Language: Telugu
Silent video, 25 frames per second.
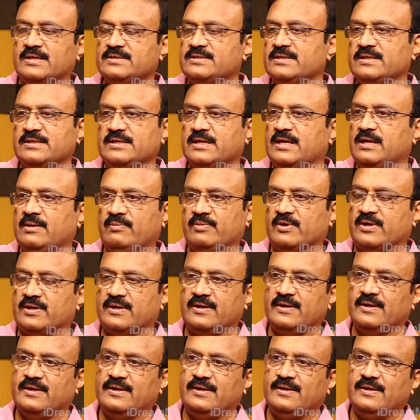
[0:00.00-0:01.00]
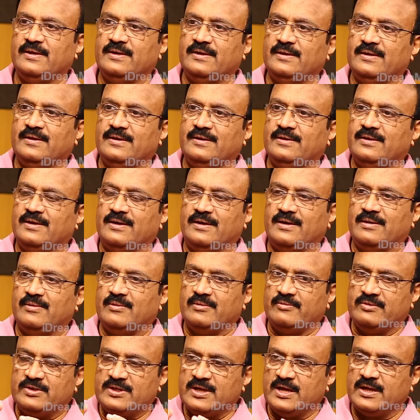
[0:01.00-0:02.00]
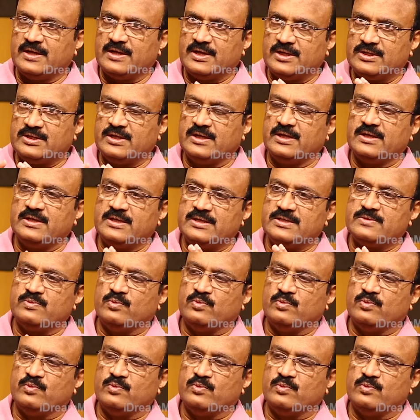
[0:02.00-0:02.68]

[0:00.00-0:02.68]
క్లాసన్ ఈజ్ ఎ కీపర్ ఇషాన్ కిషన్